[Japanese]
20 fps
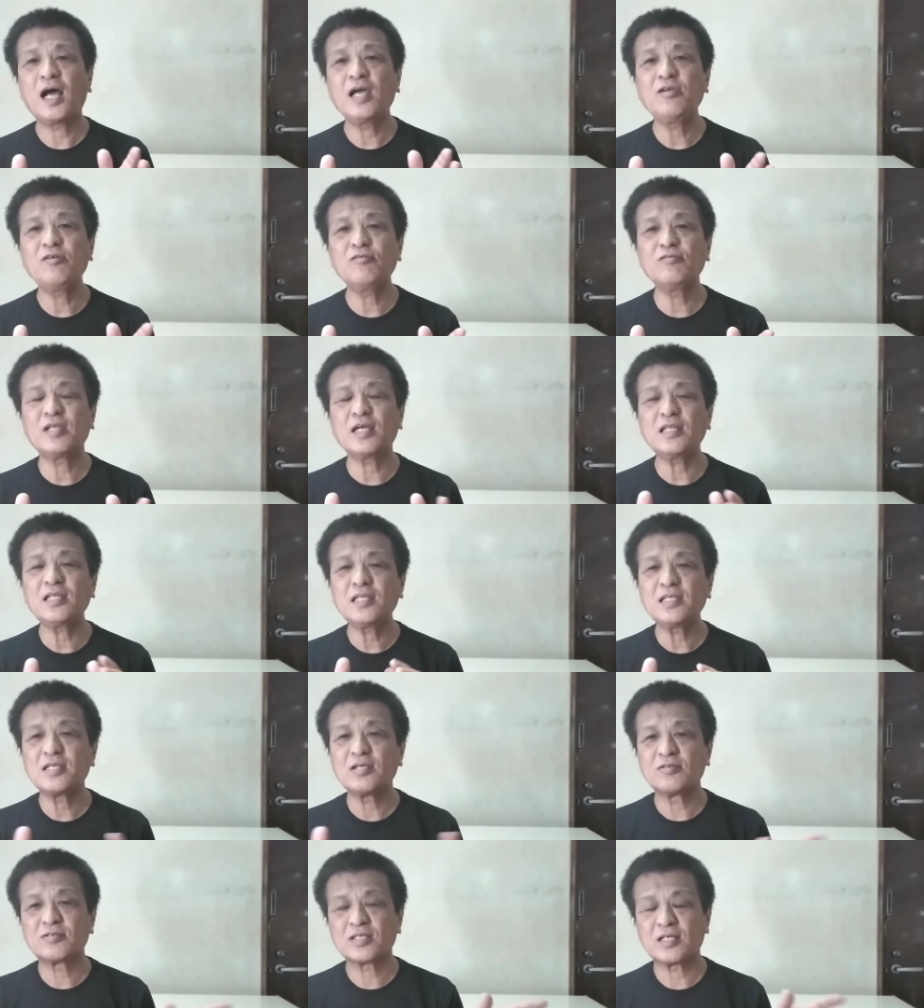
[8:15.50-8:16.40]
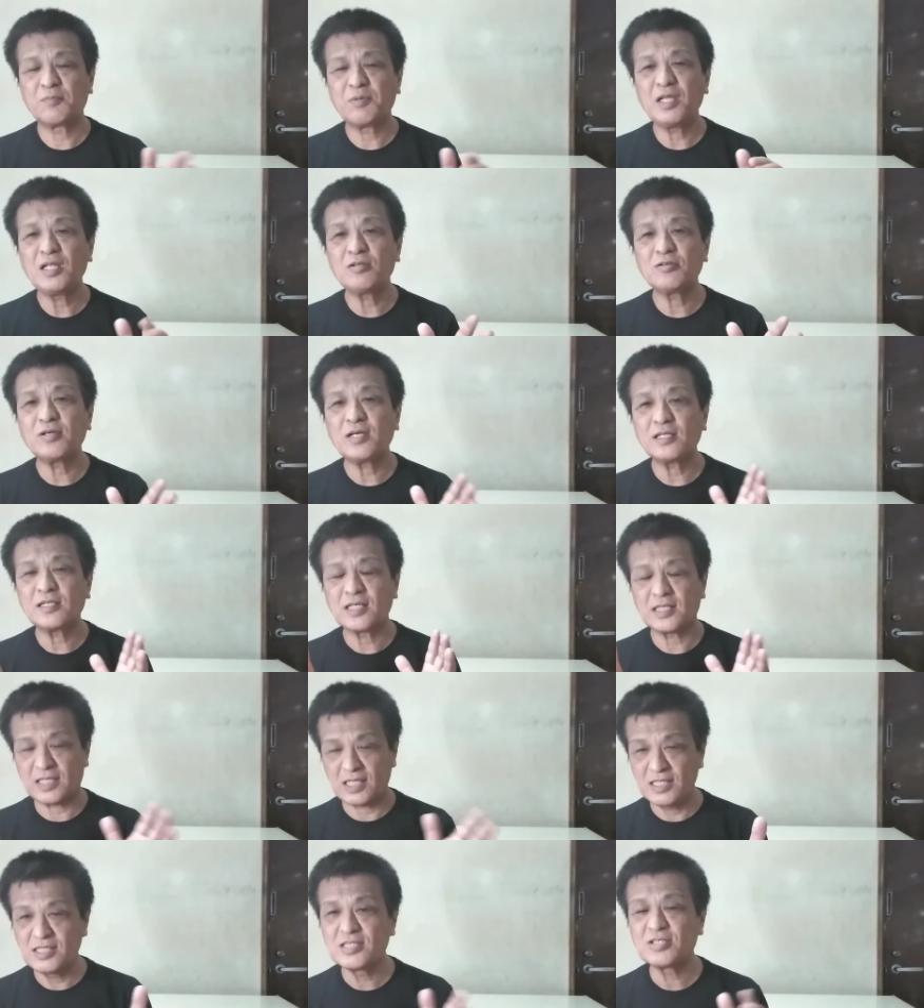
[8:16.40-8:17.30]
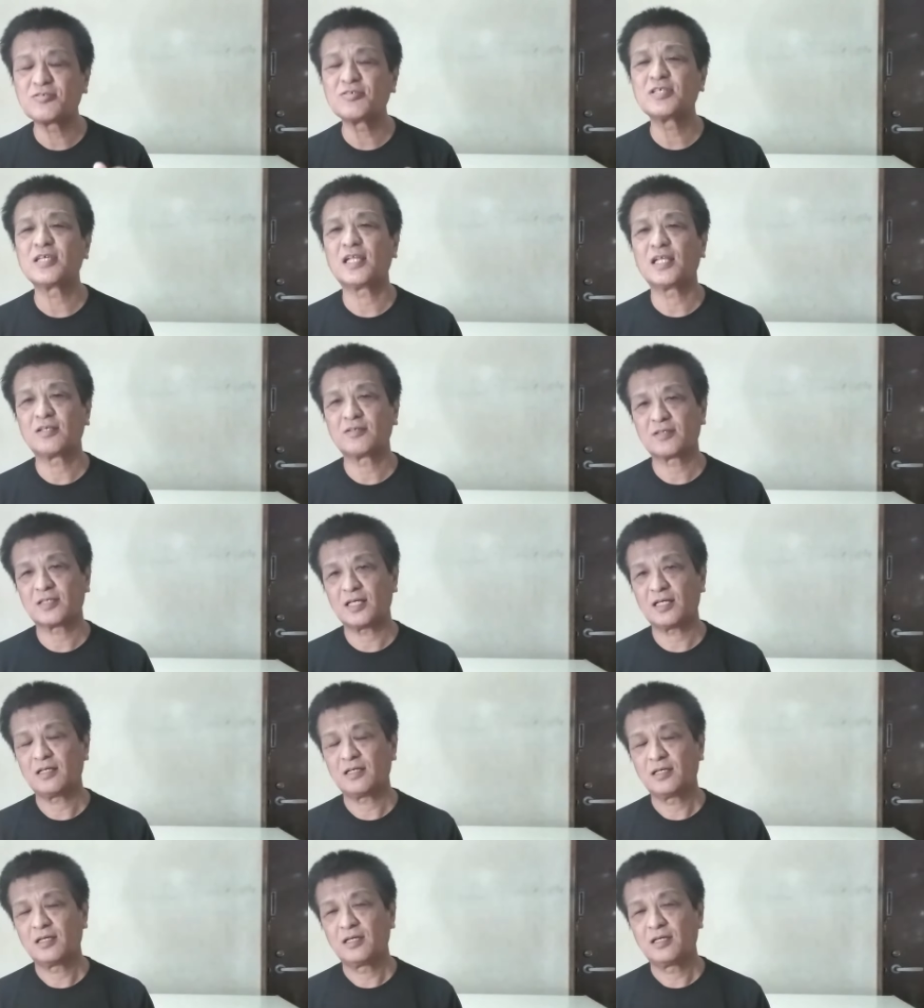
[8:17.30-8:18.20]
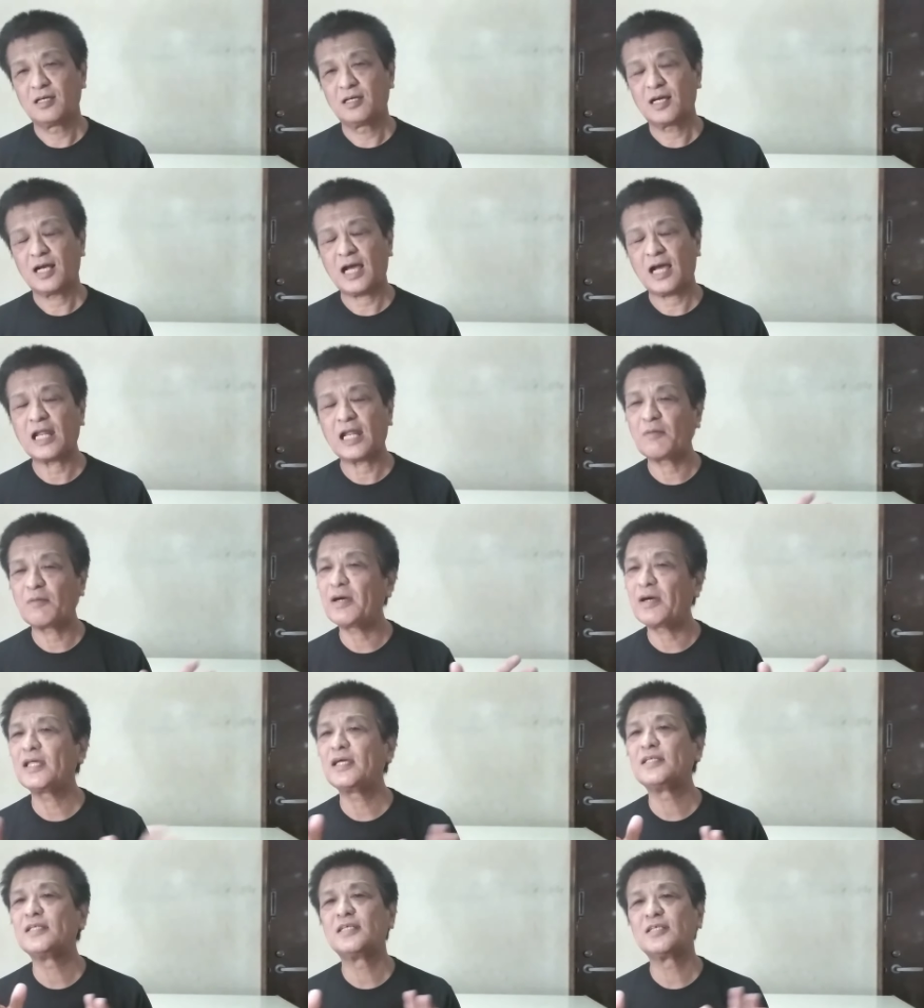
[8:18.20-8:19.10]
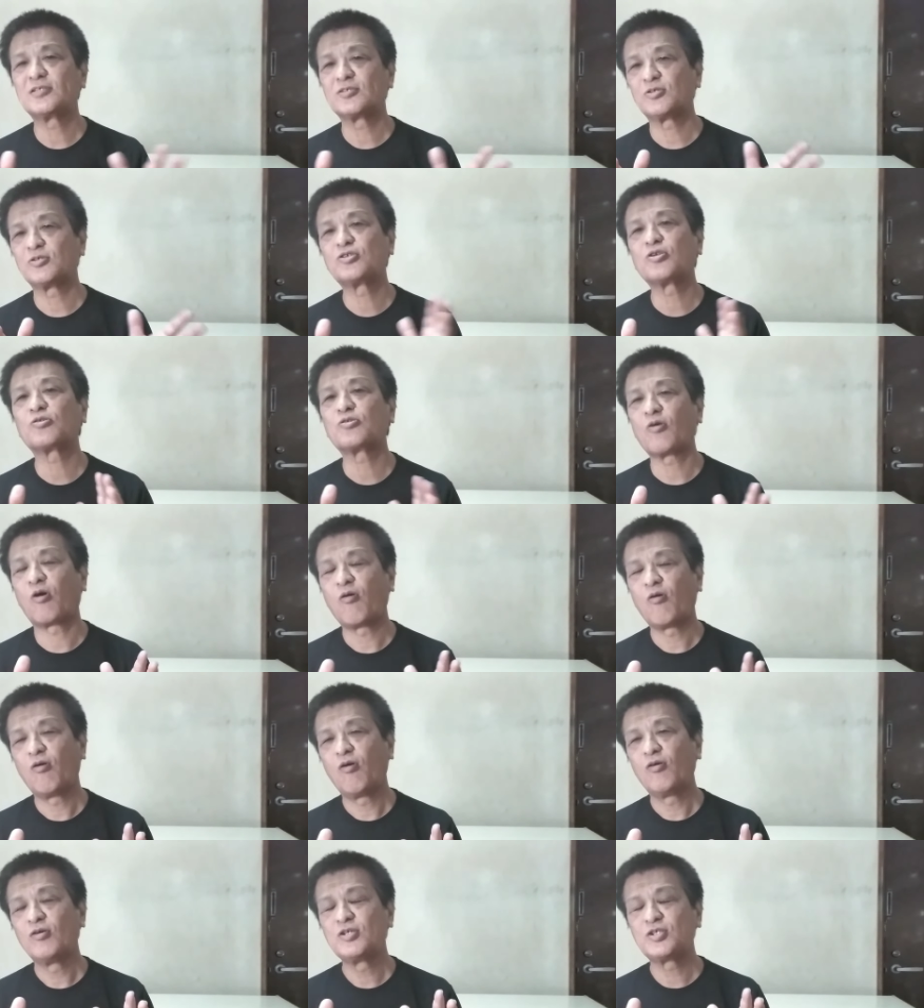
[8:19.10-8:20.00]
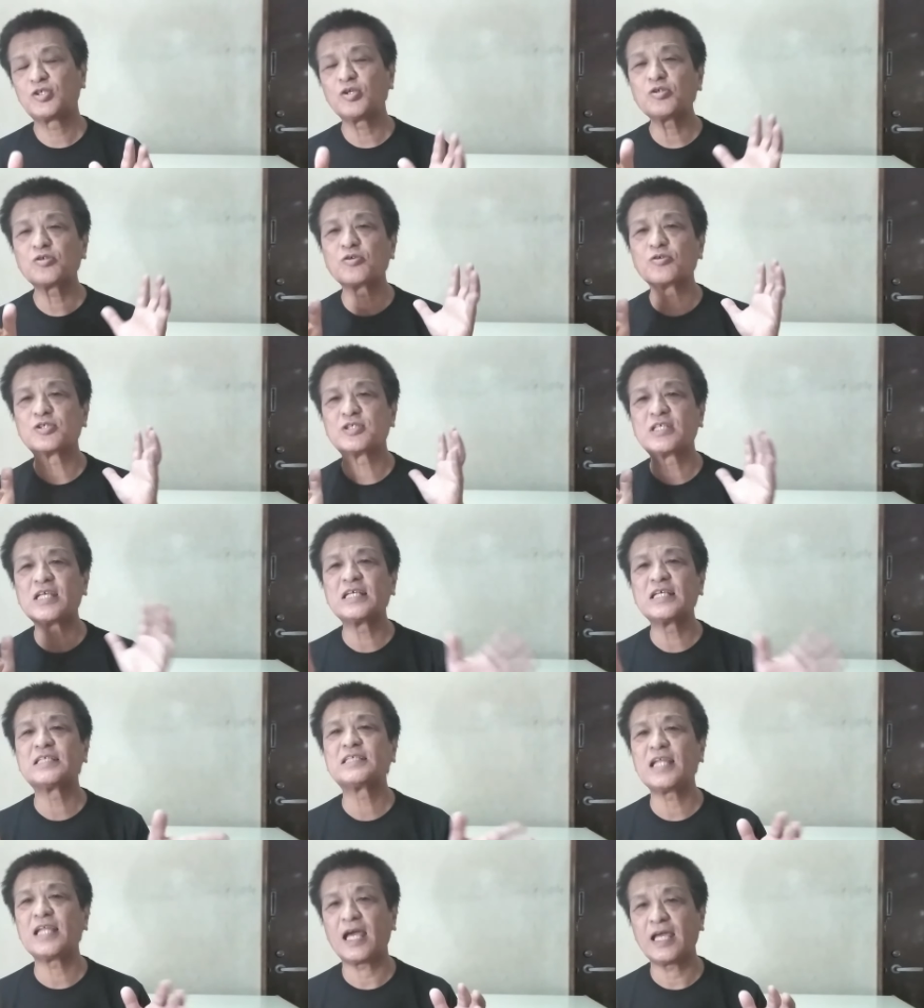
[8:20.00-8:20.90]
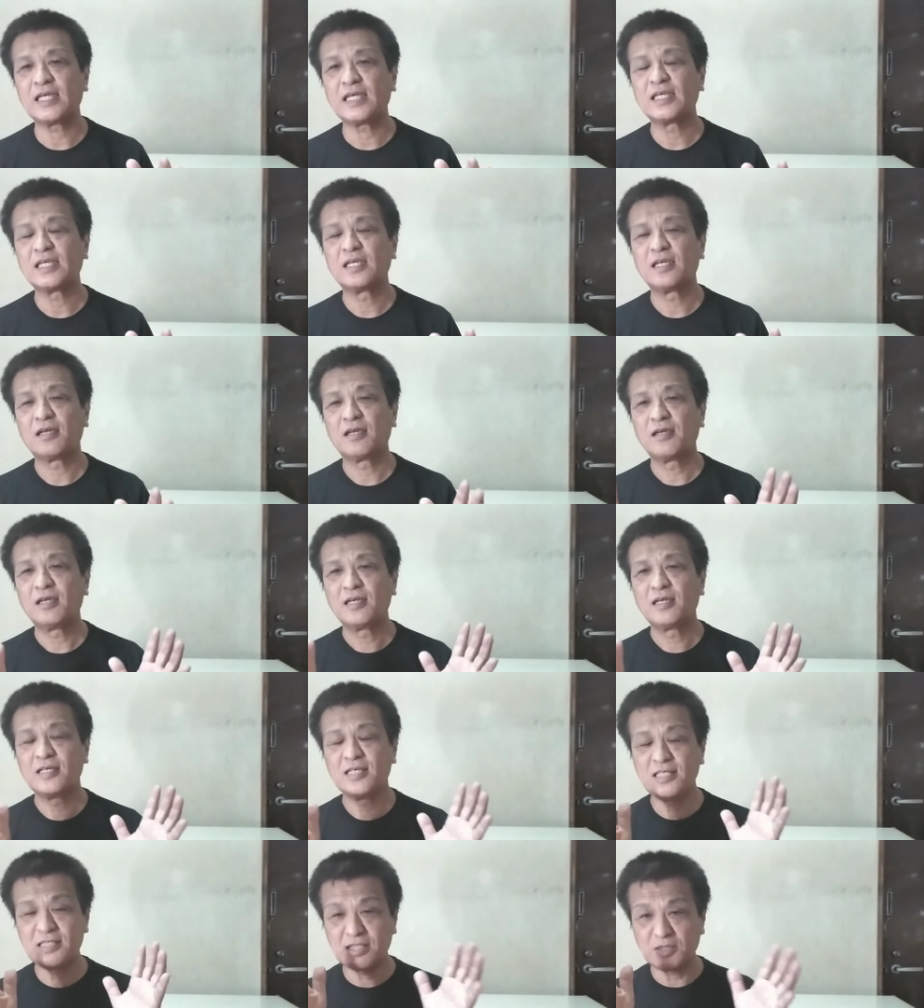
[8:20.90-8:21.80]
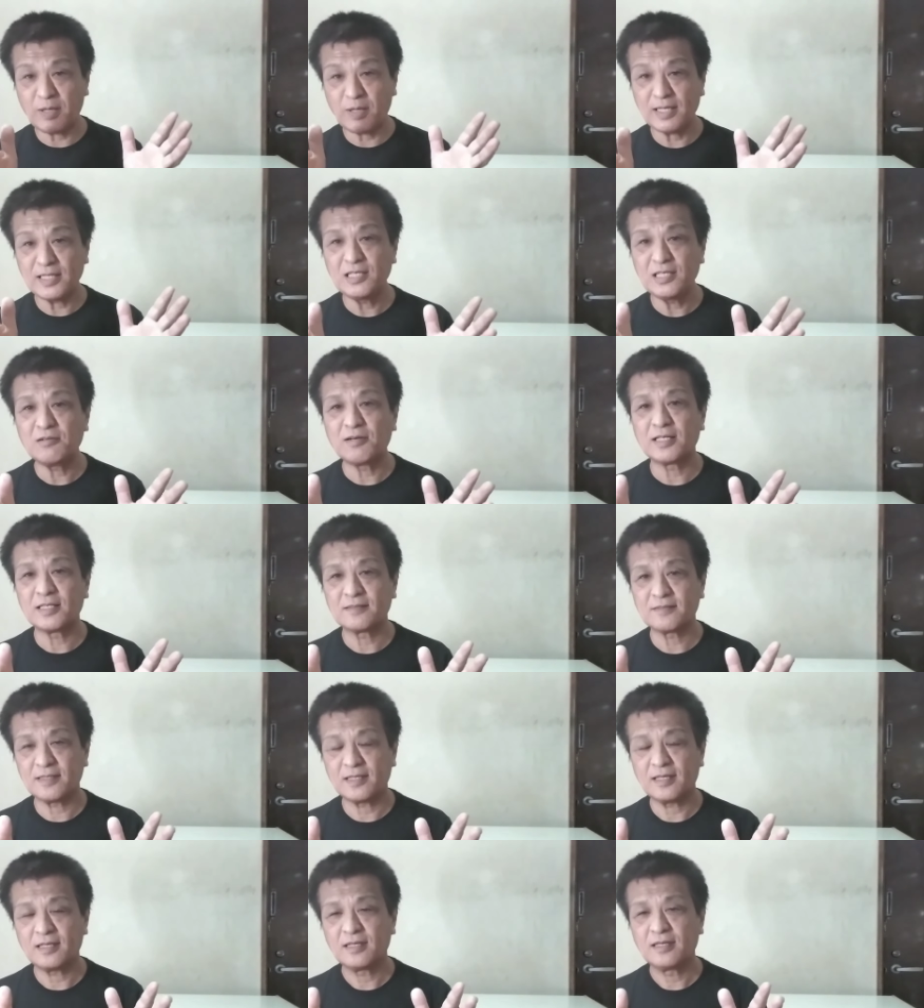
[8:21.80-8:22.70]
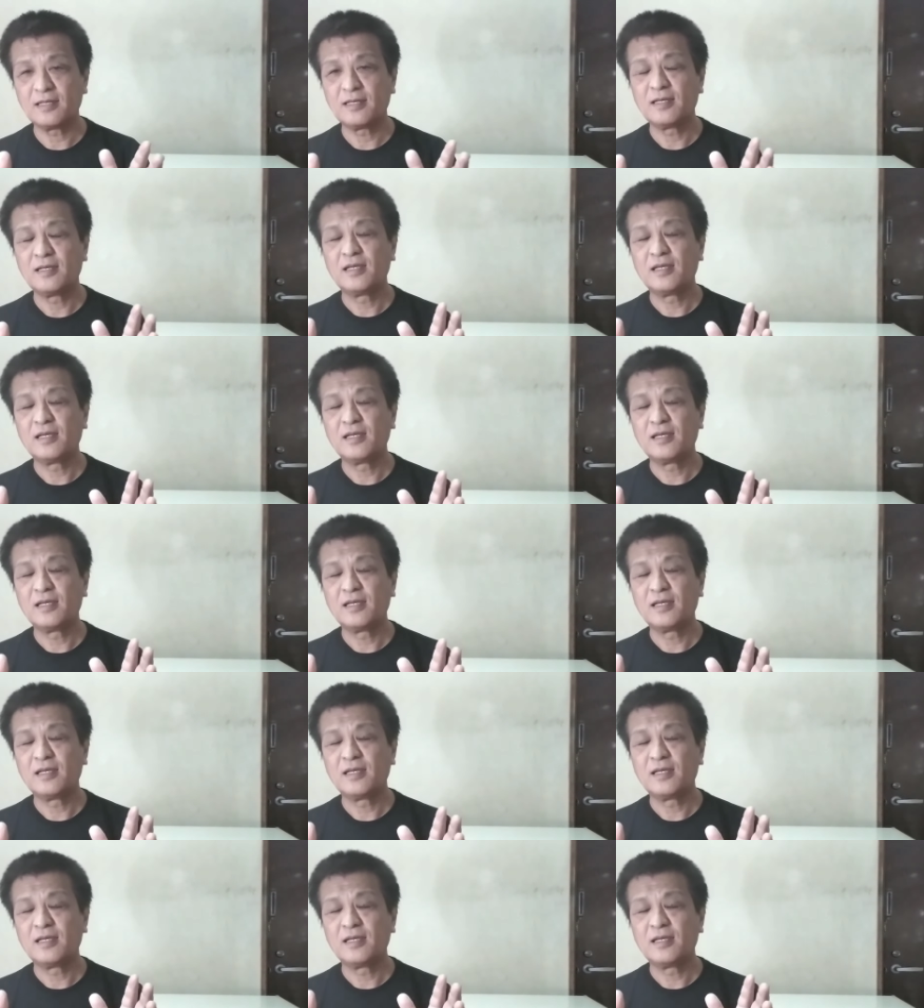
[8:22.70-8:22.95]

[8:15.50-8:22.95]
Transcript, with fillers: ああいう何て言うんですか弁当屋って堅実じゃないですか絡まないんですよ人と人と接しない一番いいのはですね